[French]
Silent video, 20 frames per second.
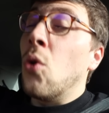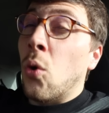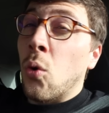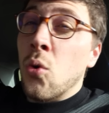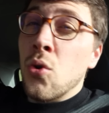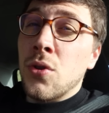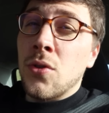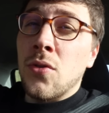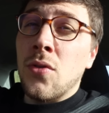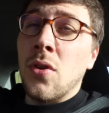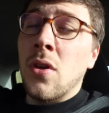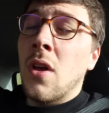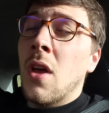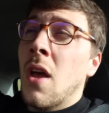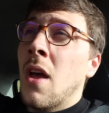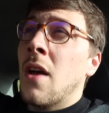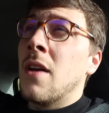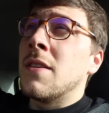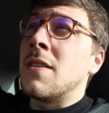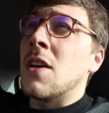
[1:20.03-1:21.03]
route,
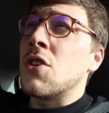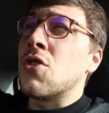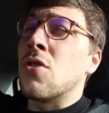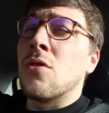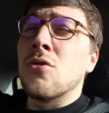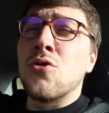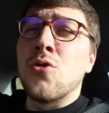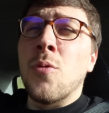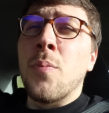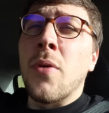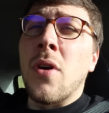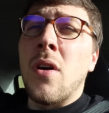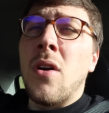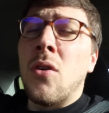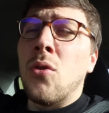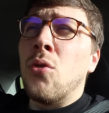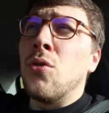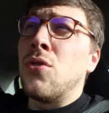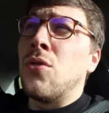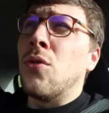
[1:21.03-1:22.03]
sachant que je
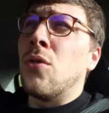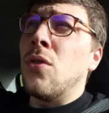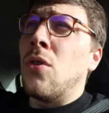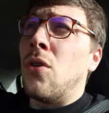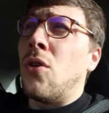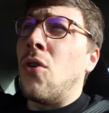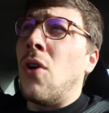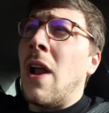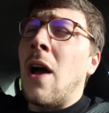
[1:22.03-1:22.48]
prends euh,